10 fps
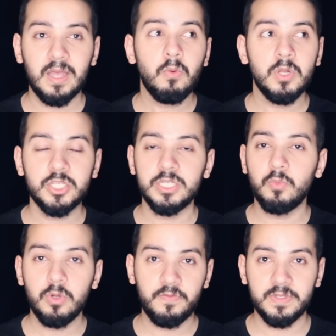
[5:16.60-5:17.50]
أول شيء
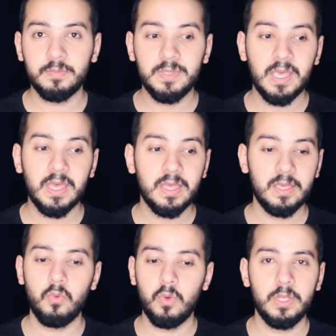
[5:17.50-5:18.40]
ملفت بيها
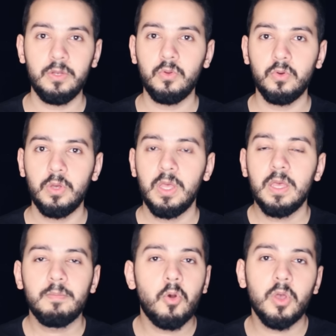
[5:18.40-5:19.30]
هو أنه
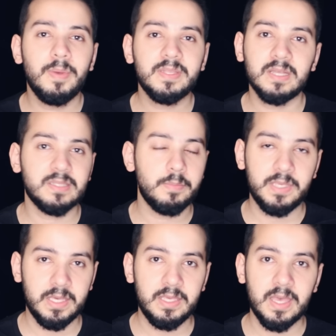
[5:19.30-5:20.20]
موهبتها
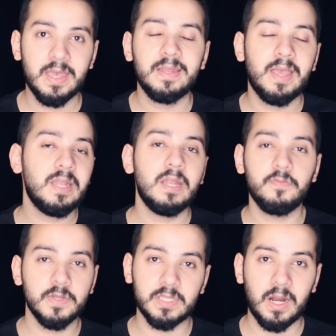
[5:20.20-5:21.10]
طبيعية يعني على
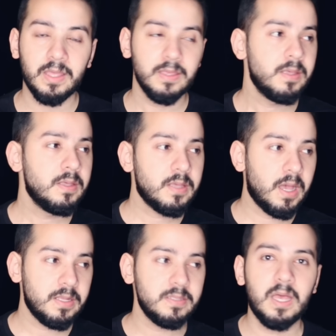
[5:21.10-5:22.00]
الفطرة
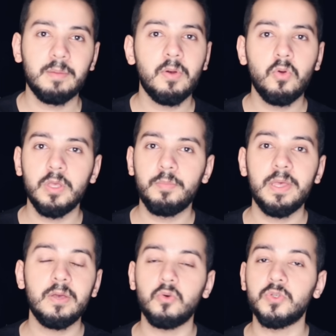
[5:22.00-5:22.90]
كان عندها
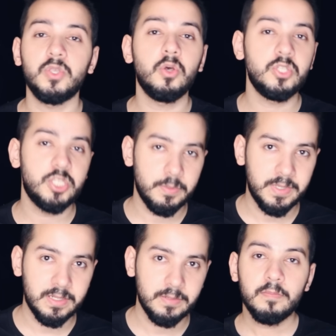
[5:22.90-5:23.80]
موهبة وصوت
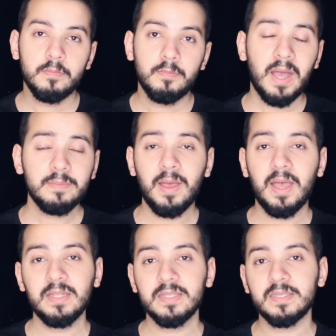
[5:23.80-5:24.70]
جميل بعد ما
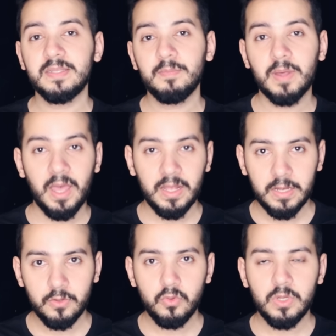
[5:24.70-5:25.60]
خلصت المرحلة
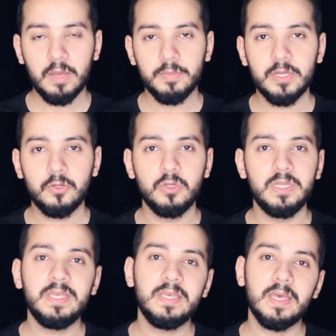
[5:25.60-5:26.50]
الأولى من
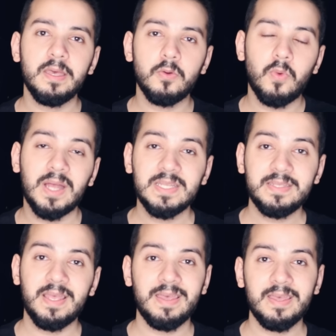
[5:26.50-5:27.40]
الكلية
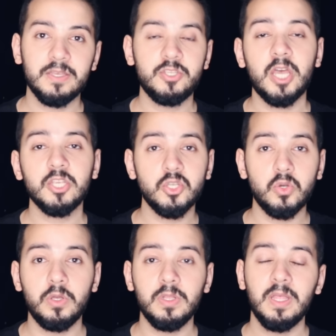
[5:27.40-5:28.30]
والدها إجاه
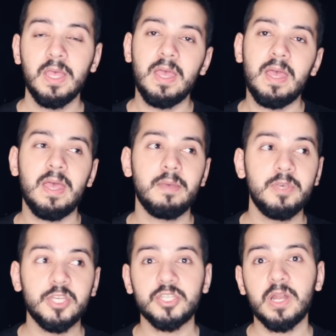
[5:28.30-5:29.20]
شغل آه،
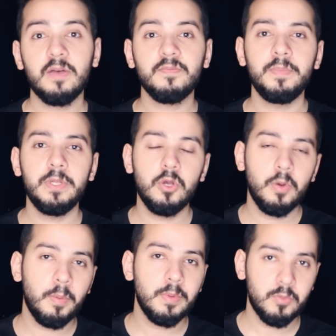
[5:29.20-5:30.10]
بإشراف من
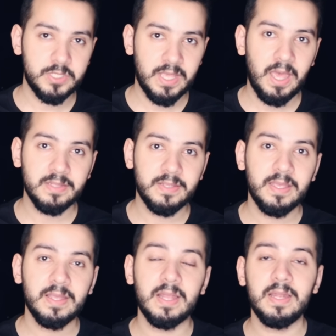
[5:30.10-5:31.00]
الأمم
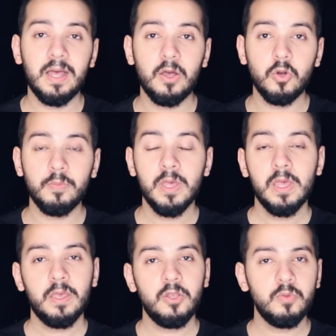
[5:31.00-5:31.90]
المتحدة خلاهم
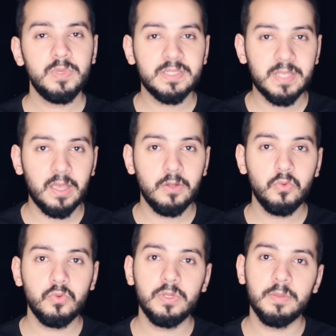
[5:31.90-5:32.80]
أنهم
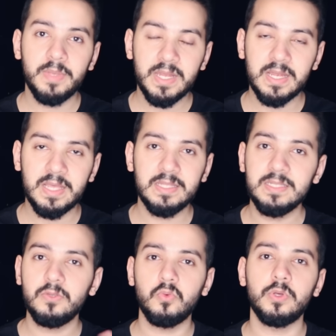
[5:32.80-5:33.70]
ينتقلون من
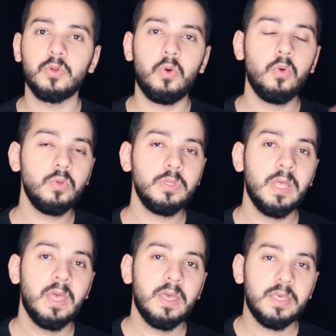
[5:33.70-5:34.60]
الهند ويروحون
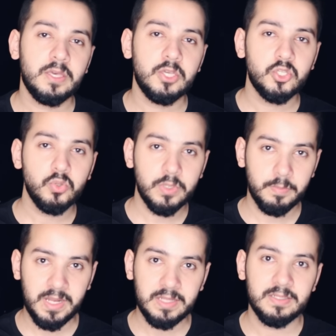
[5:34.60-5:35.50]
يعيشون
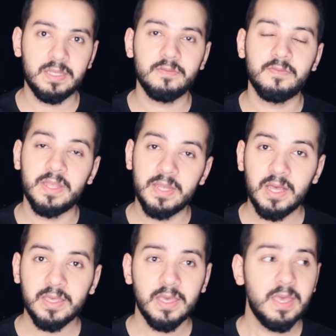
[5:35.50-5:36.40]
بلندن
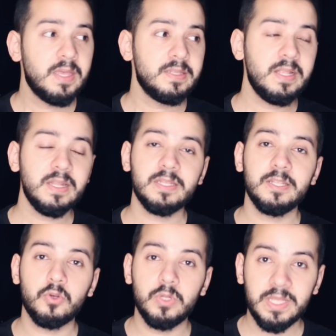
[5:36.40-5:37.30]
فهناك دخلت
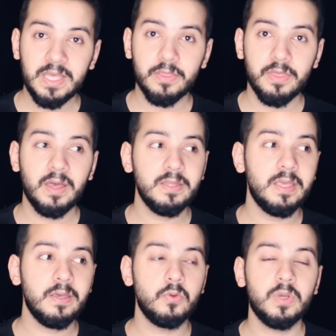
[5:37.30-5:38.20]
لكلية
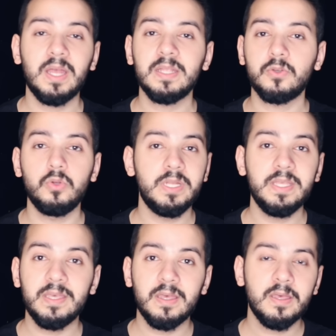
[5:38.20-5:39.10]
ثانية وكانت
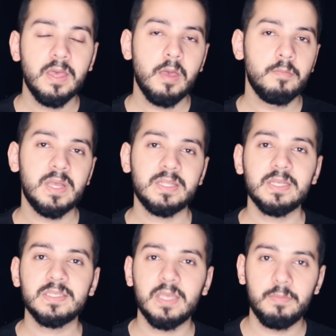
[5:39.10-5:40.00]
كلية
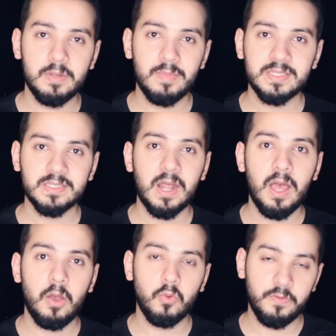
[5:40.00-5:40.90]
مختصة
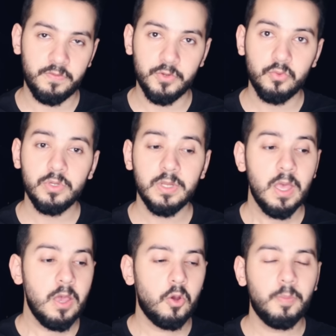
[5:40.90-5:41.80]
بالمسرح والفنون
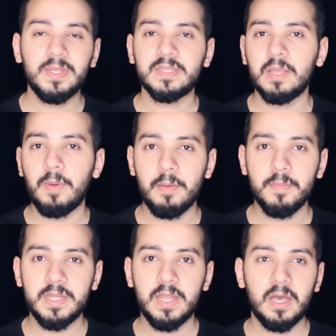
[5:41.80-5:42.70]
وبدت طبعا
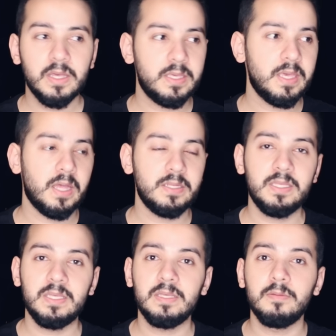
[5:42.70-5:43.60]
من هناك
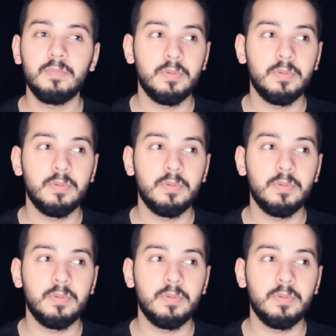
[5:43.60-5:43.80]
يعني